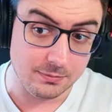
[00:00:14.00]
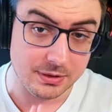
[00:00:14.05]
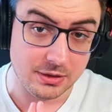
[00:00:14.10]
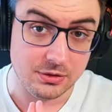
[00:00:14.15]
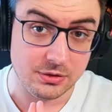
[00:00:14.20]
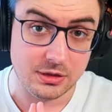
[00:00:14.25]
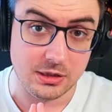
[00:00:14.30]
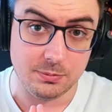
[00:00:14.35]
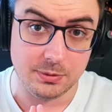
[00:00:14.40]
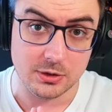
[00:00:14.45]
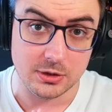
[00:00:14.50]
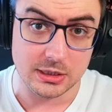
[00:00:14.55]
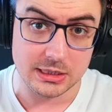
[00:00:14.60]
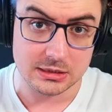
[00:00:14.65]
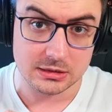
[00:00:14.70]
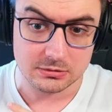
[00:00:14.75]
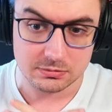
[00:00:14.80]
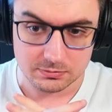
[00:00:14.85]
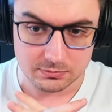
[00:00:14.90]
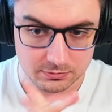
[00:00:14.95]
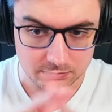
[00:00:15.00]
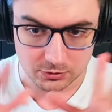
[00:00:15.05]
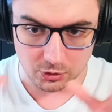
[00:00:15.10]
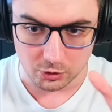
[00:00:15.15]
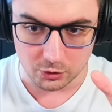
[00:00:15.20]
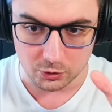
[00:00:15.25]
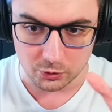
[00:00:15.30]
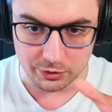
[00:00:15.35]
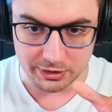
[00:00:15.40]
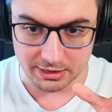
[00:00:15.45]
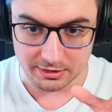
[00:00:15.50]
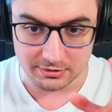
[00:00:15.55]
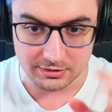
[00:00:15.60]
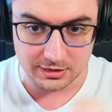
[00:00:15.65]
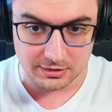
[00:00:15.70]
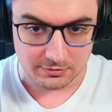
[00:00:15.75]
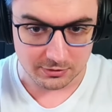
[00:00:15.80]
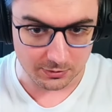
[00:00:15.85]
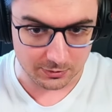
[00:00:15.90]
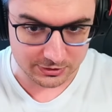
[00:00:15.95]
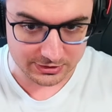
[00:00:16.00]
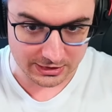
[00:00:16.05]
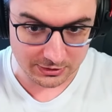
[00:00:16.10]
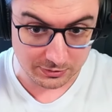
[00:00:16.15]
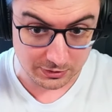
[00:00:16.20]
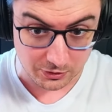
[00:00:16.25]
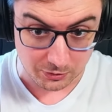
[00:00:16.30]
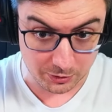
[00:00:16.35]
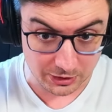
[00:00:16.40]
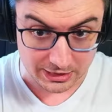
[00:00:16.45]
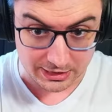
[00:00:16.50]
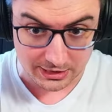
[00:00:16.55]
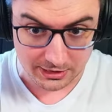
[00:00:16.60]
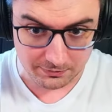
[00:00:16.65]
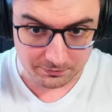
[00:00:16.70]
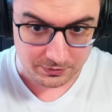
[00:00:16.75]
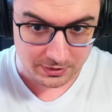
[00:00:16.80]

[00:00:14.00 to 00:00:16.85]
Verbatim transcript: principio es concluyente, como estáis viendo por aquí